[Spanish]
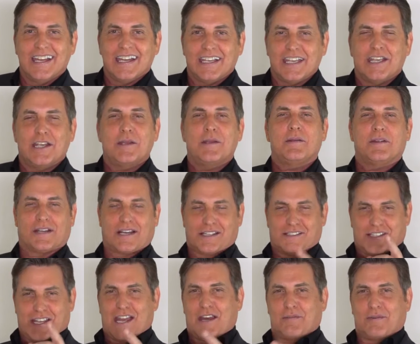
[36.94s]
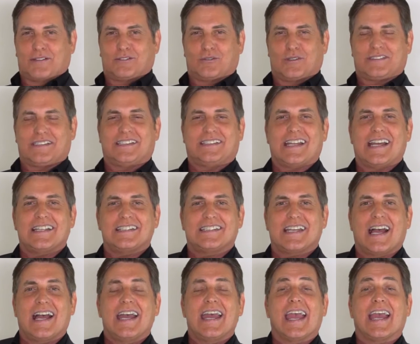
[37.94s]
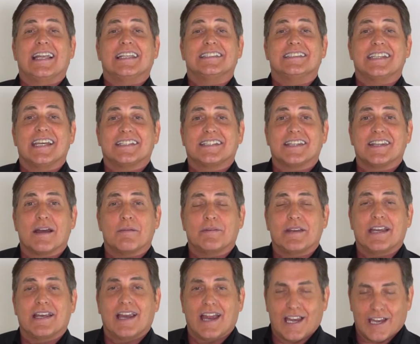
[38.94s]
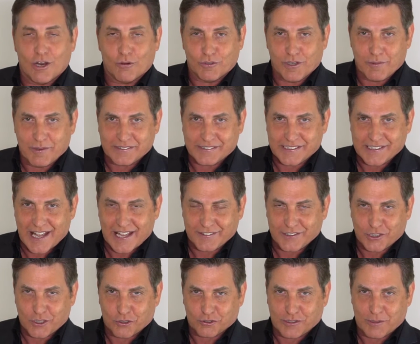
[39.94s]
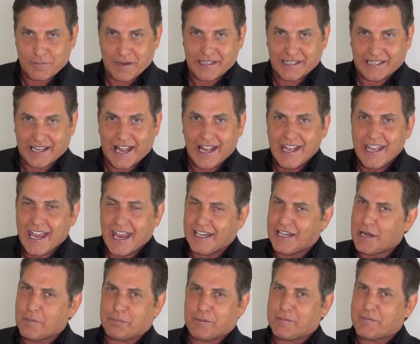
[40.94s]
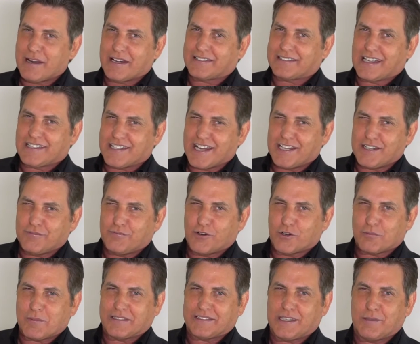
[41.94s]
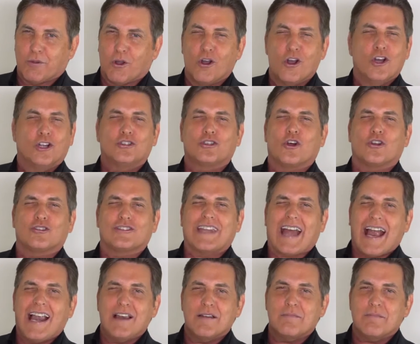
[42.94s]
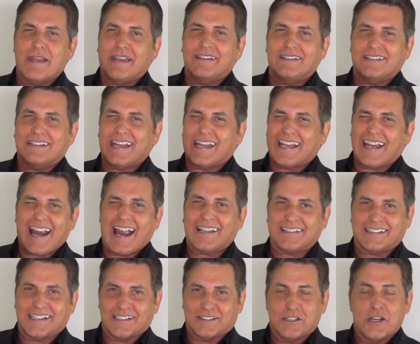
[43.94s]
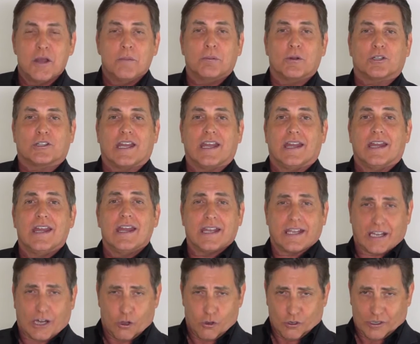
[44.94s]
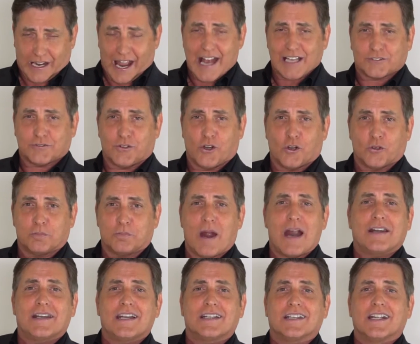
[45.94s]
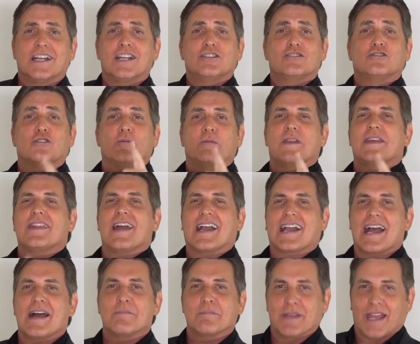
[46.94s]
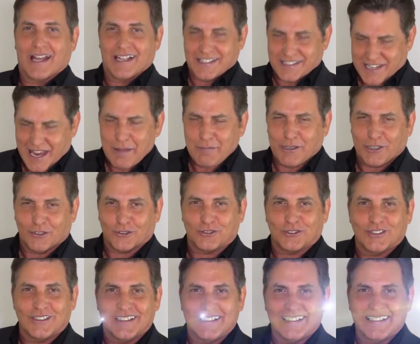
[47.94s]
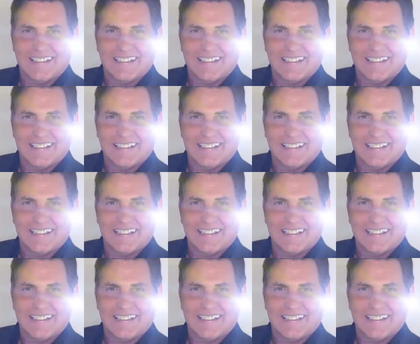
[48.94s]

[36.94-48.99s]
y reserve su asistencia el 7 de abril en la Universidad de Norteamérica en el primer taller informativo totalmente gratis, porque con Cash Flow Partners su vida cambia. Llámenos